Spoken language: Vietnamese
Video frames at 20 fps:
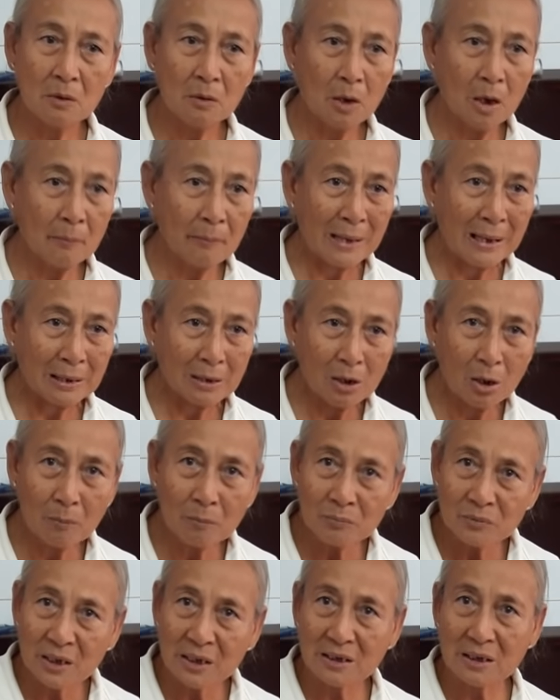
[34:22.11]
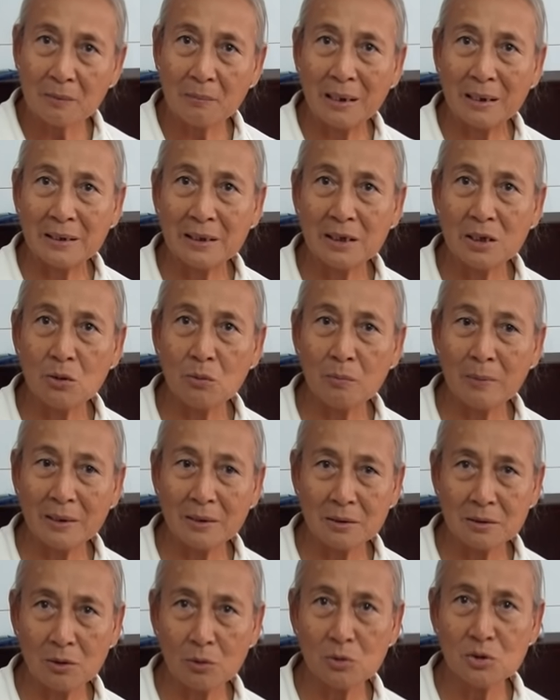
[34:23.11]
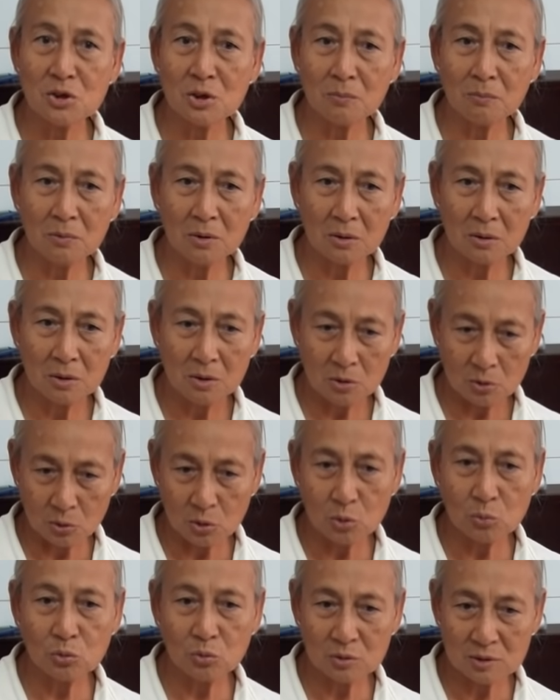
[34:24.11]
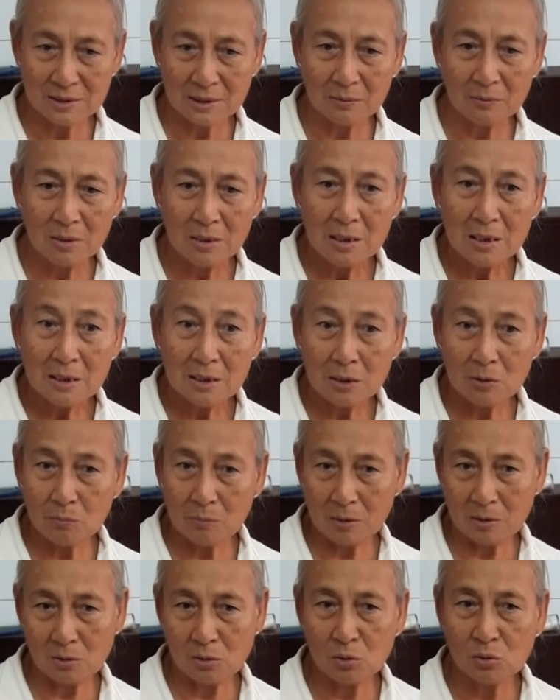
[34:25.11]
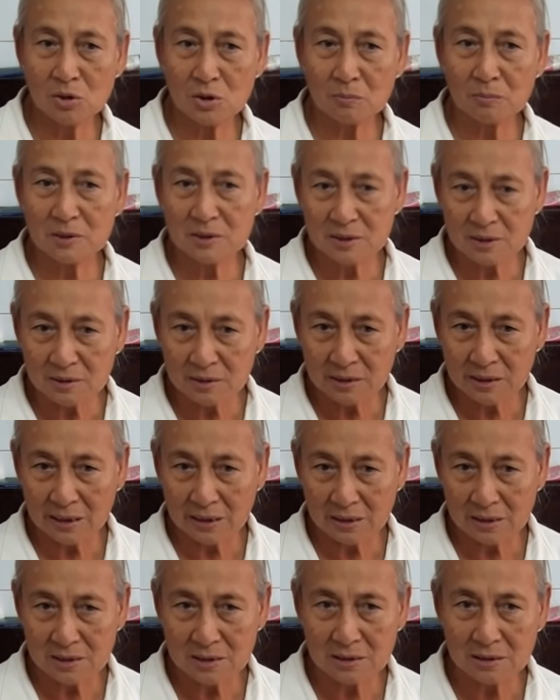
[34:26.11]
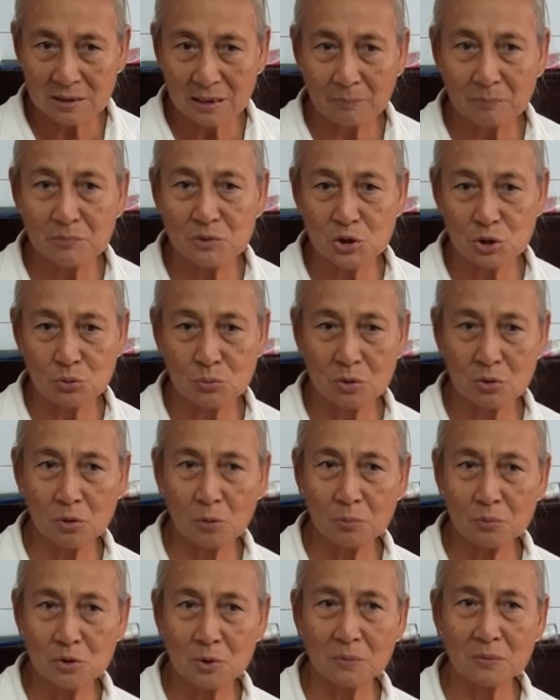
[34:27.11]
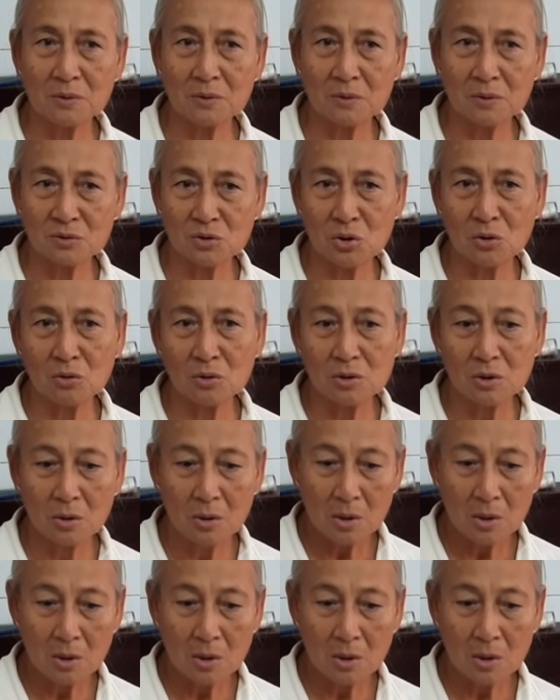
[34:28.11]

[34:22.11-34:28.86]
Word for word: ờ, bà không tiền thì bà đi kêu mấy người nói sống đó nó kêu tôi sao kêu mà nói sống đi xin tiền đi xin 5 triệu nó góp sức rồi, rồi cho nó